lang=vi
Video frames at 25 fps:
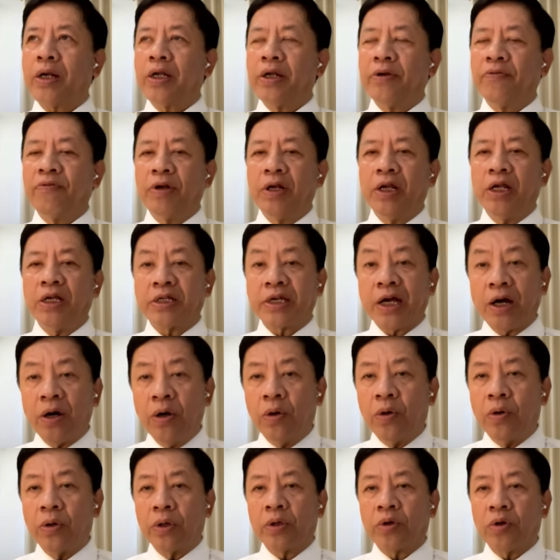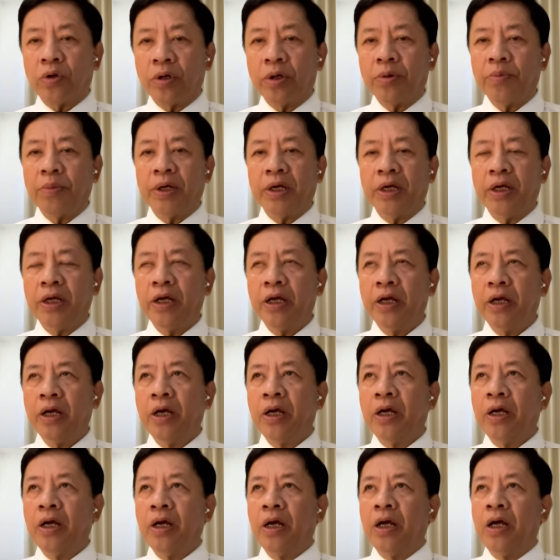quan đến vấn đề xã hội của nước Mỹ
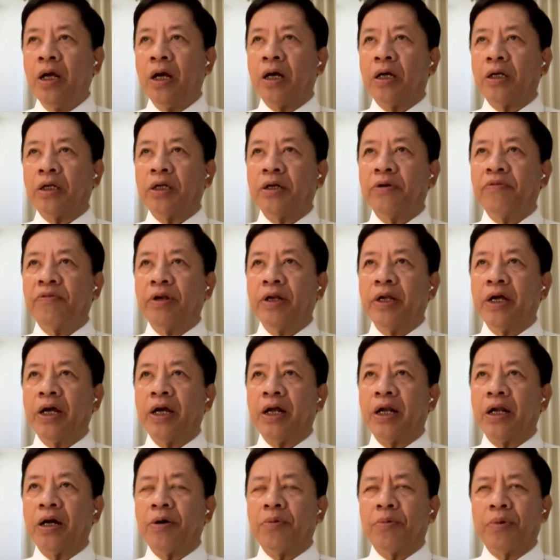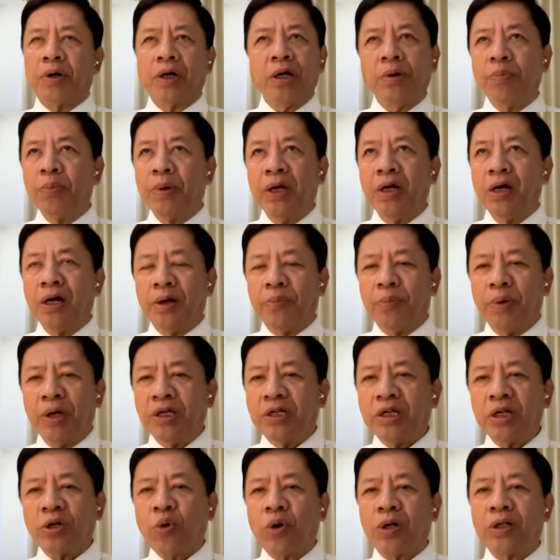à, như vấn đề là nước Mỹ người
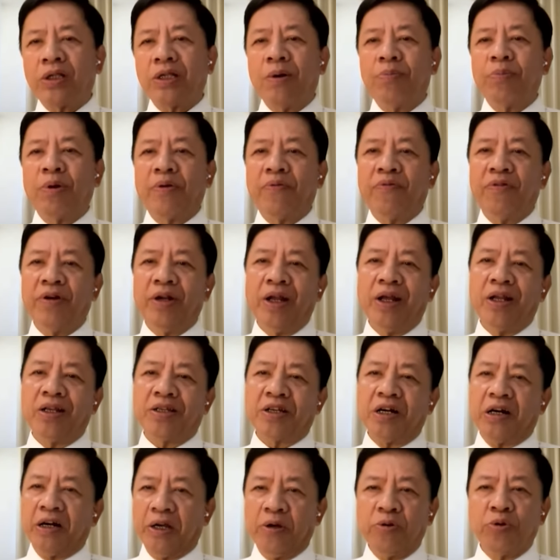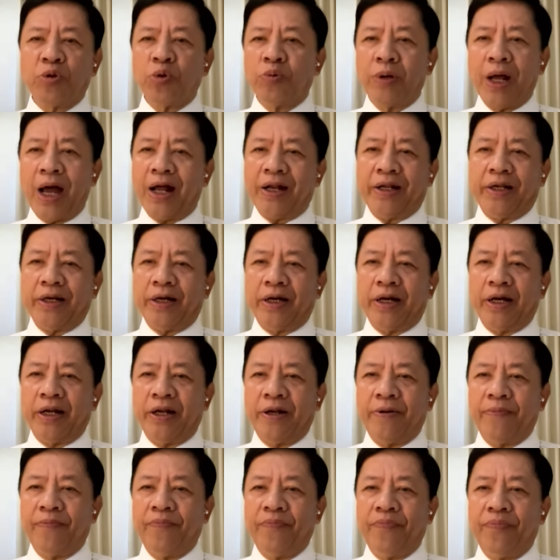Mỹ rất quan tâm đến vấn đề sở hữu súng đạn chẳng
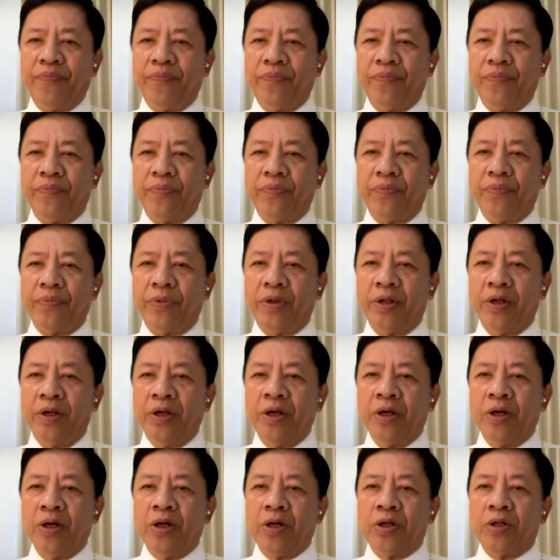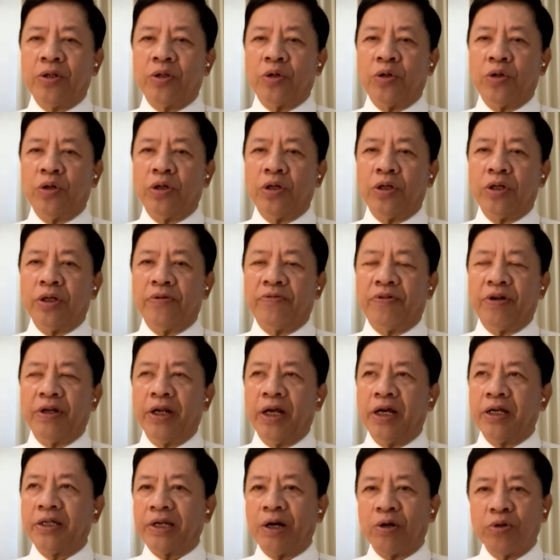hạn rồi
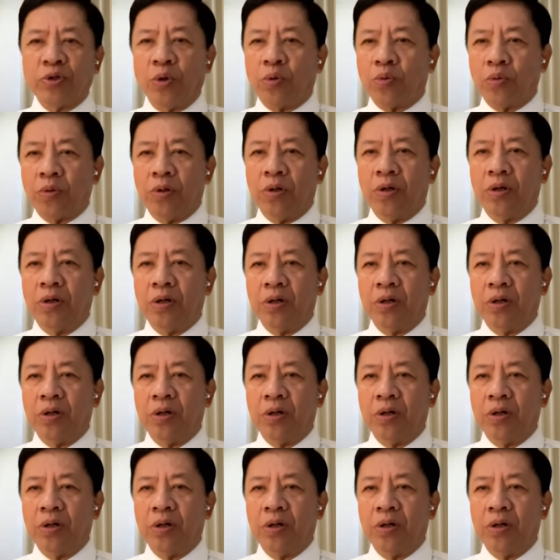vấn đề giáo dục